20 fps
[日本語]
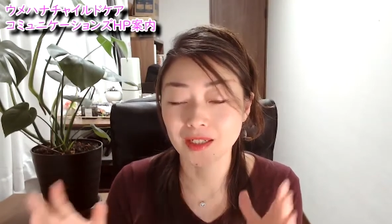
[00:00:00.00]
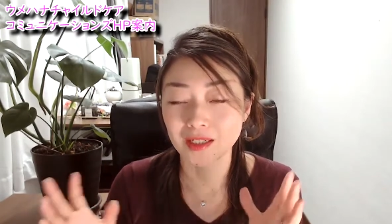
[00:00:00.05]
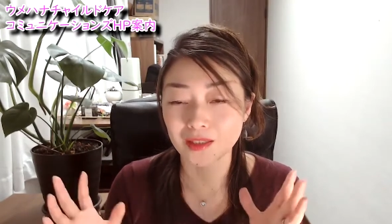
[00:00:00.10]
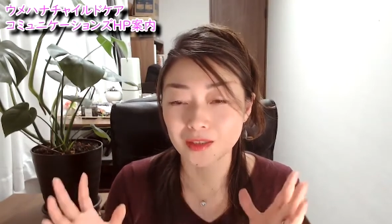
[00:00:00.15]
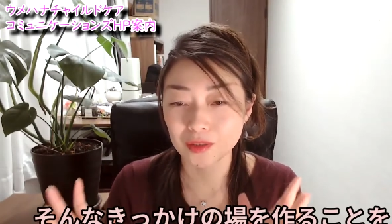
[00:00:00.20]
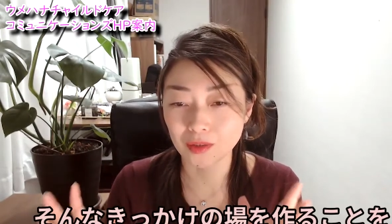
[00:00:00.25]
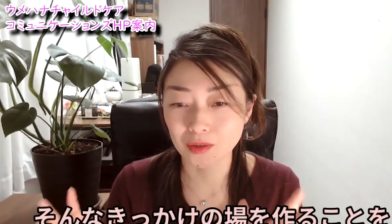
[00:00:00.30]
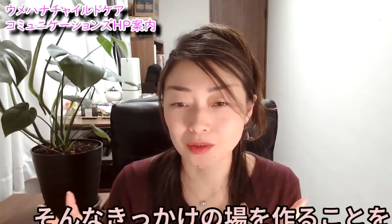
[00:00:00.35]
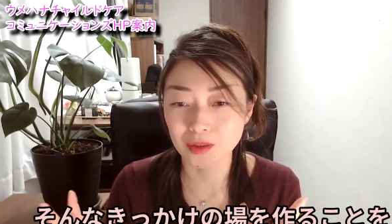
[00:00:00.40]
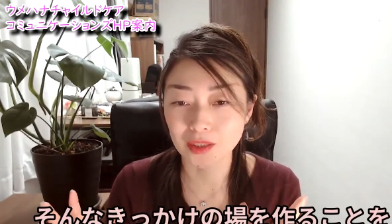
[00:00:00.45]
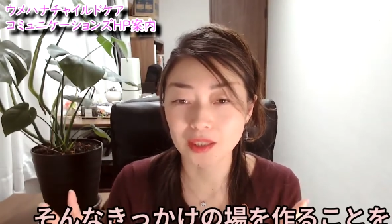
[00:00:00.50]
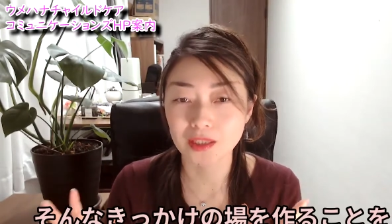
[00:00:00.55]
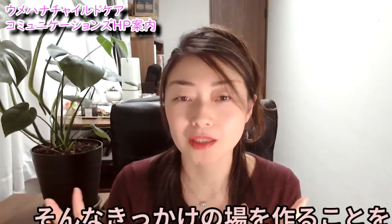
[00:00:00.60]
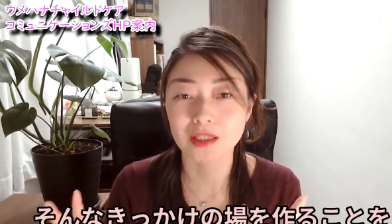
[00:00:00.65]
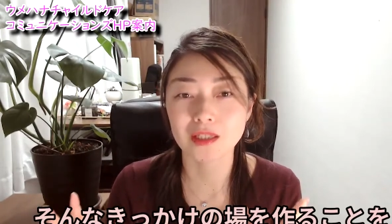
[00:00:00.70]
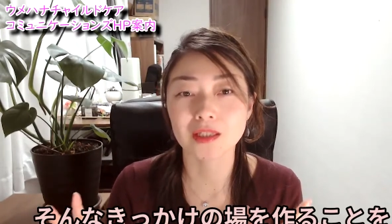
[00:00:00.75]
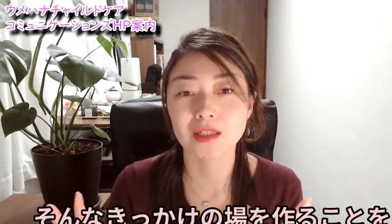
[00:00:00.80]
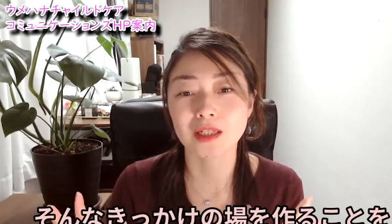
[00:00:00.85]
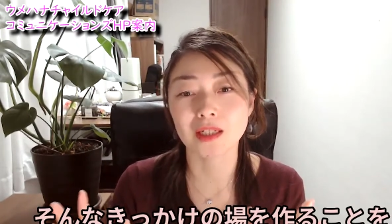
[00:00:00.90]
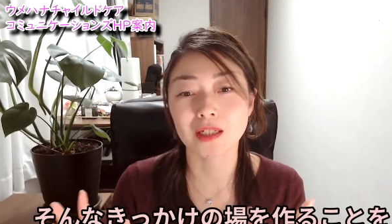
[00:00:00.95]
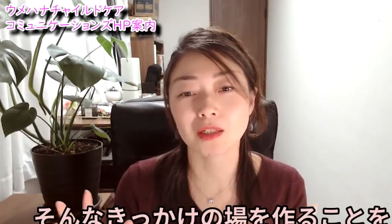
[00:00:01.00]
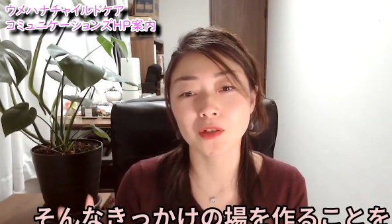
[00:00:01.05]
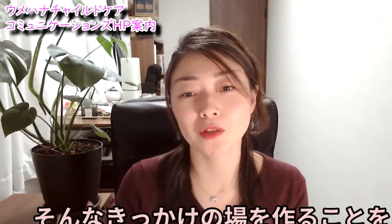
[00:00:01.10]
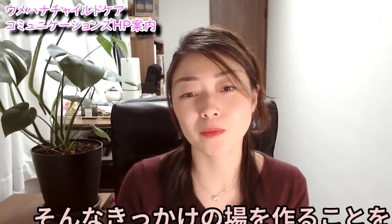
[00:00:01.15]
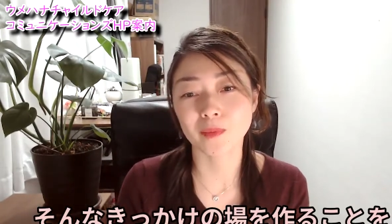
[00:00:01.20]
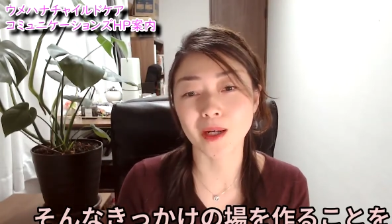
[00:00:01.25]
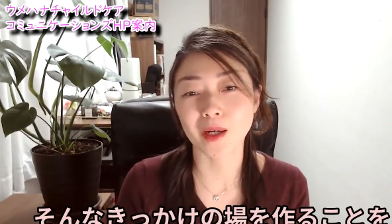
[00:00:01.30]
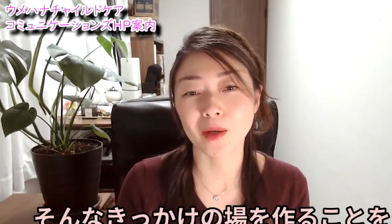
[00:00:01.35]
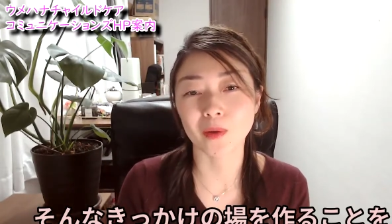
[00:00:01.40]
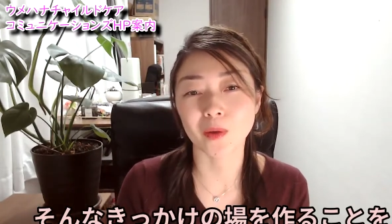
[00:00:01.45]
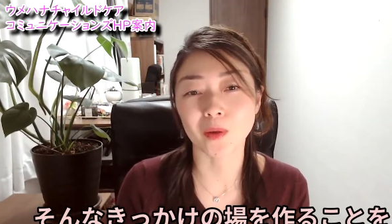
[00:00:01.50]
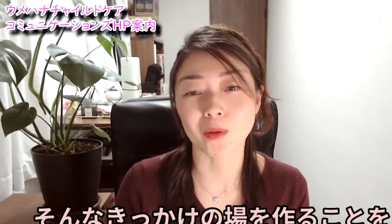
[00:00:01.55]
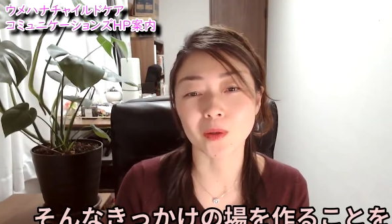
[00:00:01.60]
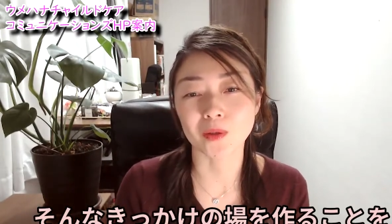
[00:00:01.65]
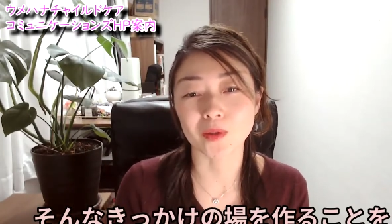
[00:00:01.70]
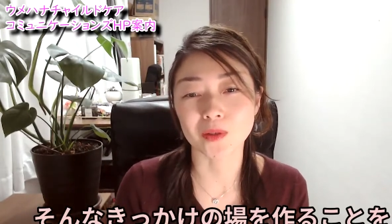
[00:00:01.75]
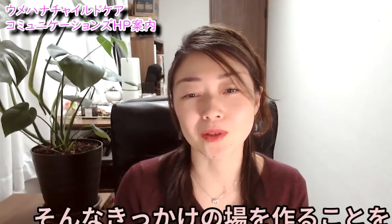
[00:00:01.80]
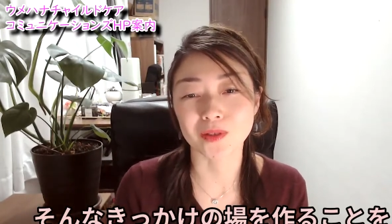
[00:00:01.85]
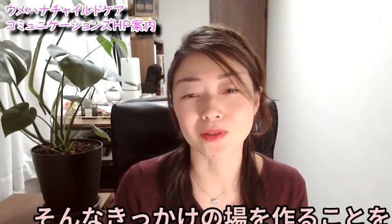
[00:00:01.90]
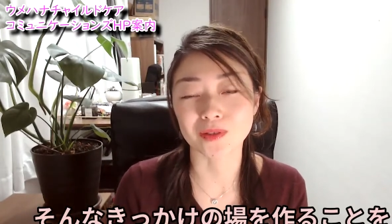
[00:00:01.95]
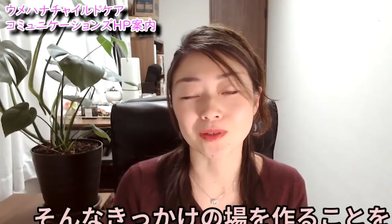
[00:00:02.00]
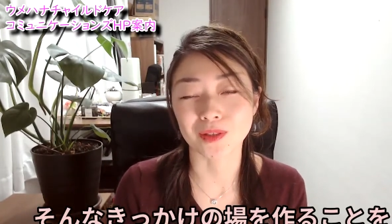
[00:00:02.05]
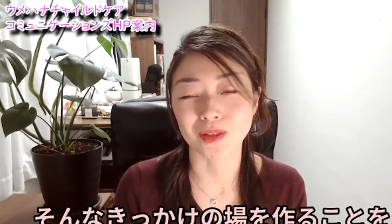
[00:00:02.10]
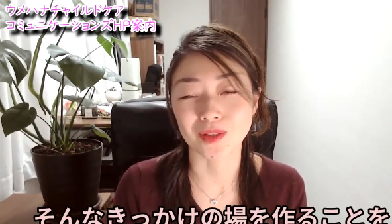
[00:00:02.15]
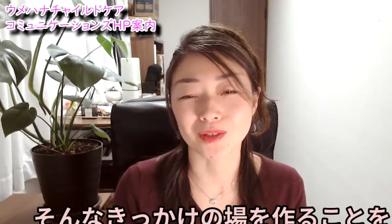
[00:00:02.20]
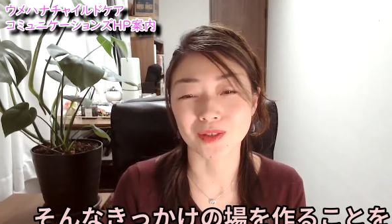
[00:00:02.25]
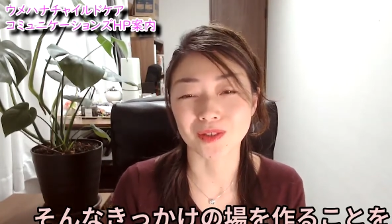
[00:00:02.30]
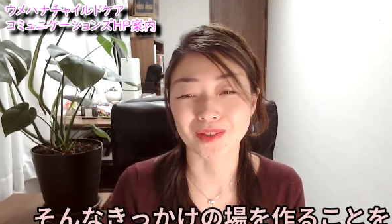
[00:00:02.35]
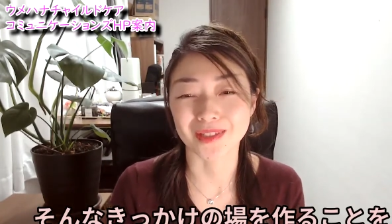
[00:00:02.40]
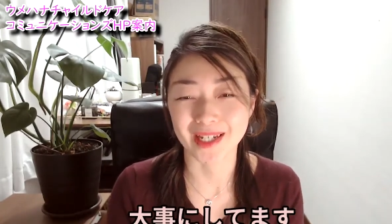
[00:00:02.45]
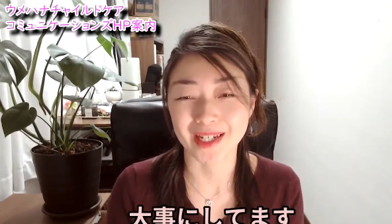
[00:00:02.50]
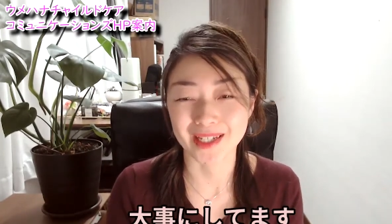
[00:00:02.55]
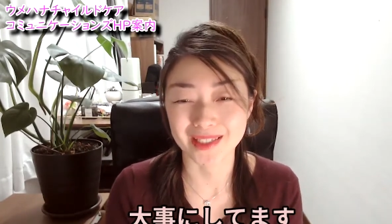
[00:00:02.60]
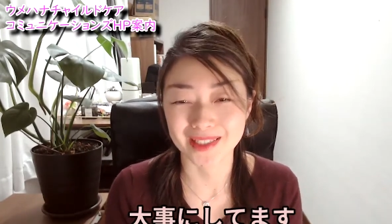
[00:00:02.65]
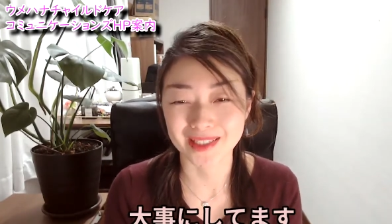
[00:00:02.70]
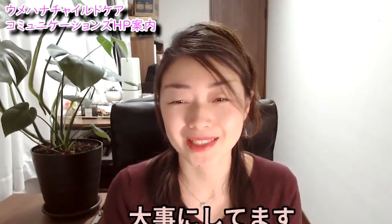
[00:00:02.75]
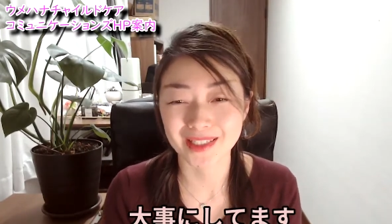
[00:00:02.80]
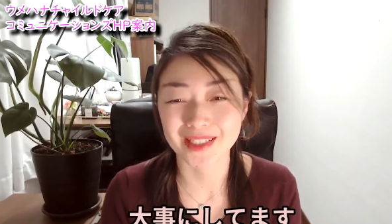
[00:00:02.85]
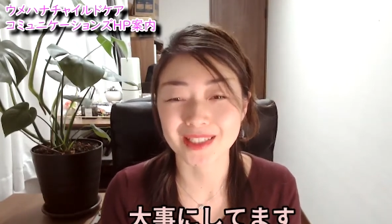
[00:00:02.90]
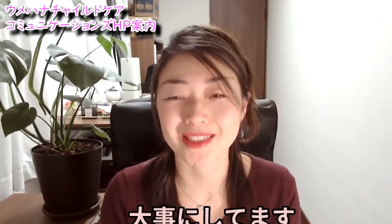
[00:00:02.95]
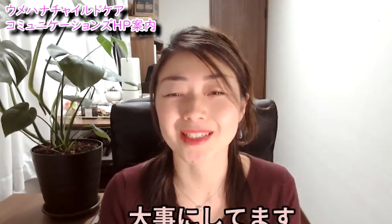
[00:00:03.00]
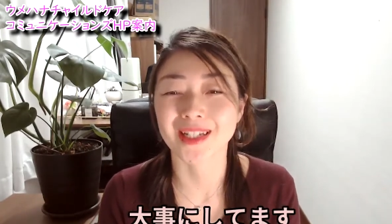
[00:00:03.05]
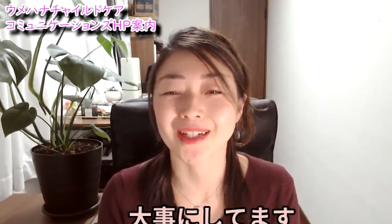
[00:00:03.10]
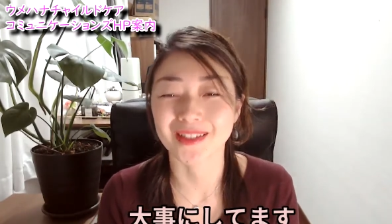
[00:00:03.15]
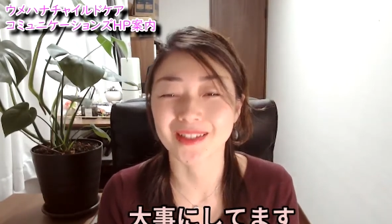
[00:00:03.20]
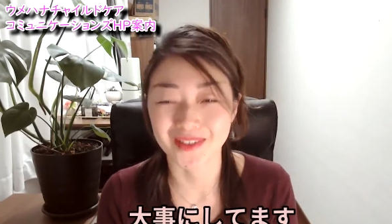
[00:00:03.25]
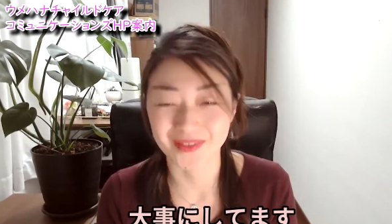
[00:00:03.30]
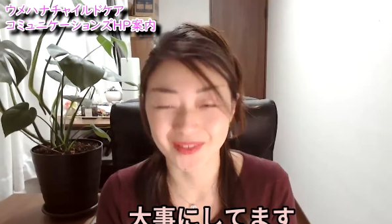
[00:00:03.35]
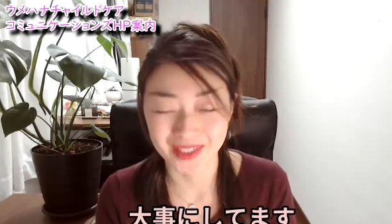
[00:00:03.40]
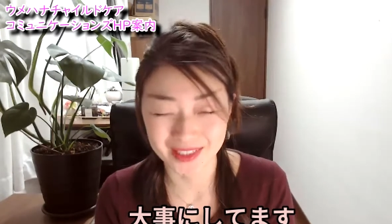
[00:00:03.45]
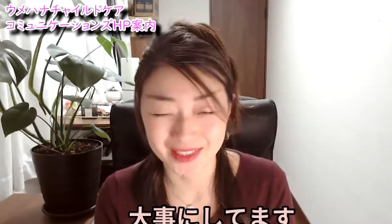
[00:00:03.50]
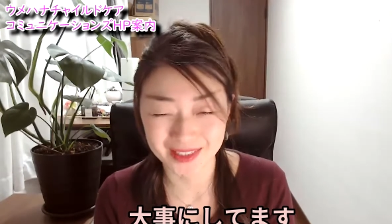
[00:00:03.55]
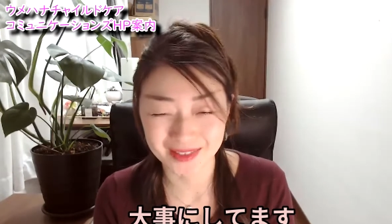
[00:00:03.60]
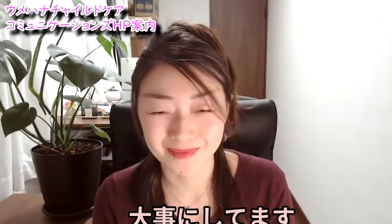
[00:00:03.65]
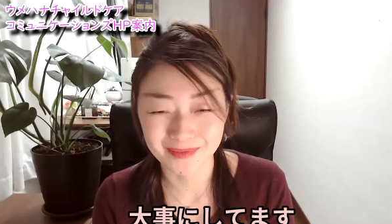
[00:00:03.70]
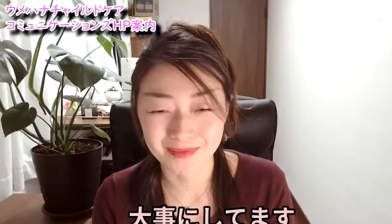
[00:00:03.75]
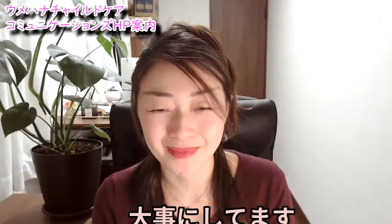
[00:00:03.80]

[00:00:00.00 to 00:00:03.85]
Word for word: そんなきっかけの場を作ることを大事にしております。